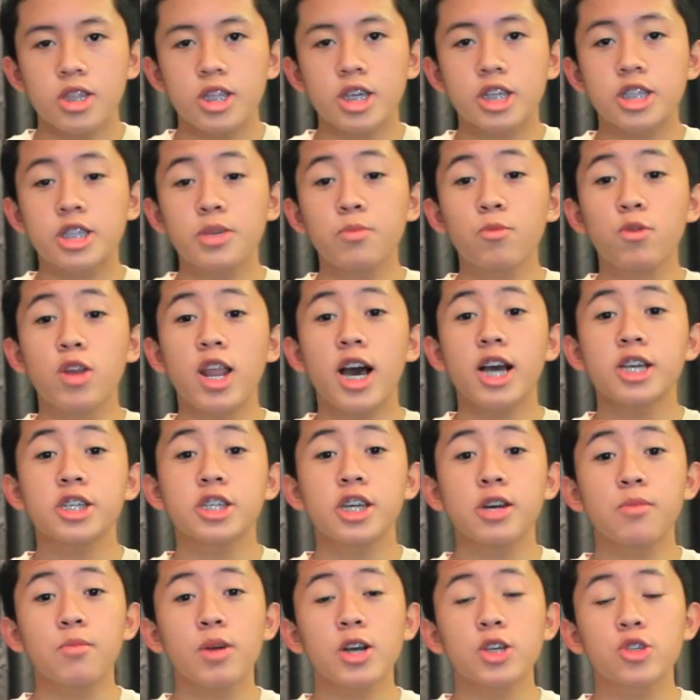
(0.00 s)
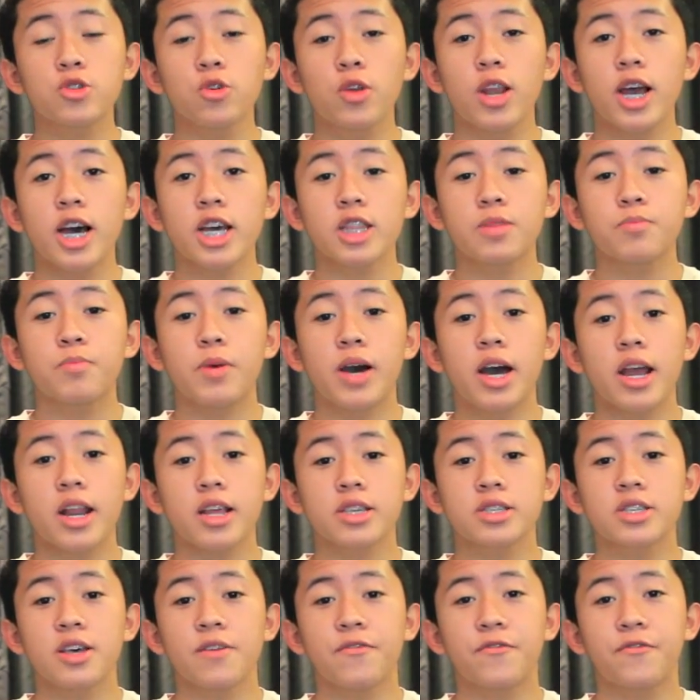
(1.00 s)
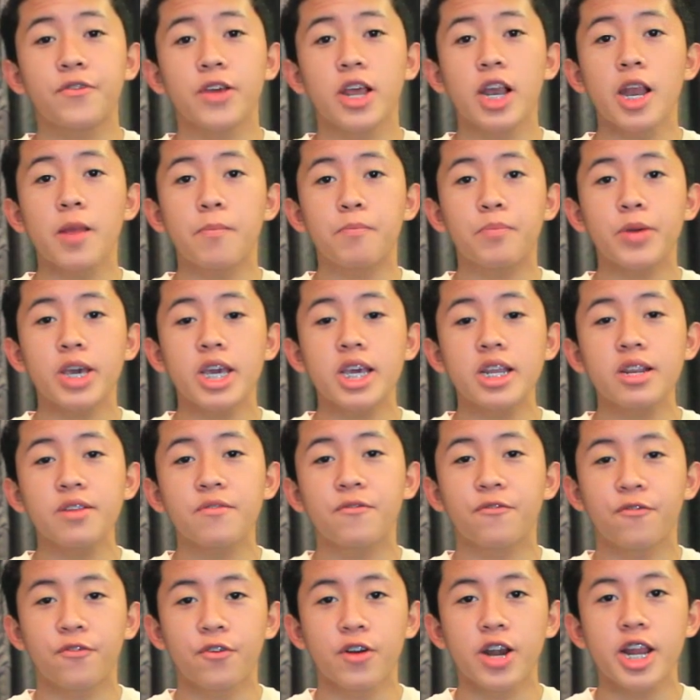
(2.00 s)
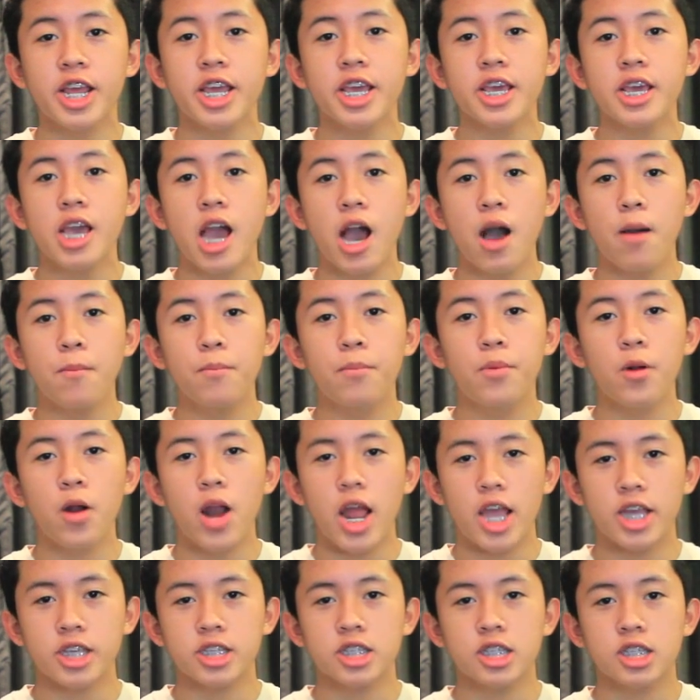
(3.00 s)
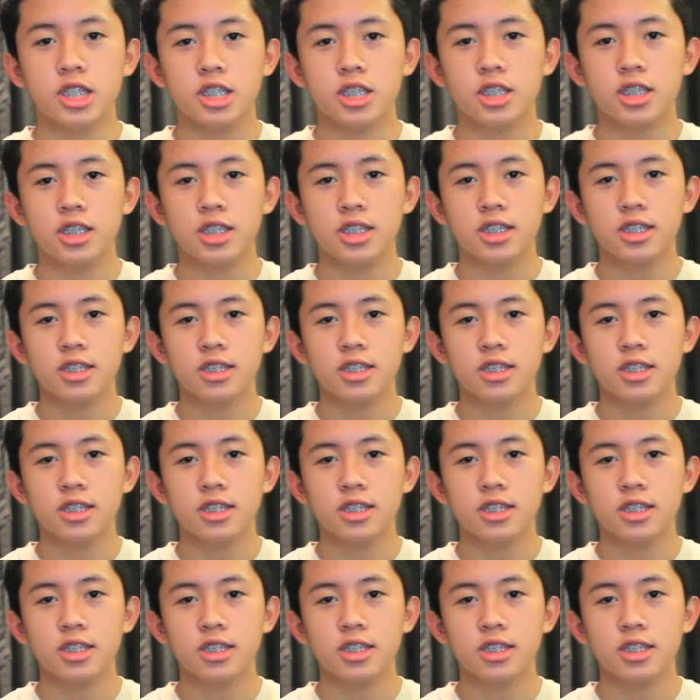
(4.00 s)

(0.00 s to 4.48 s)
Nagsimula siyang magsulat para sa Philippine Free Press.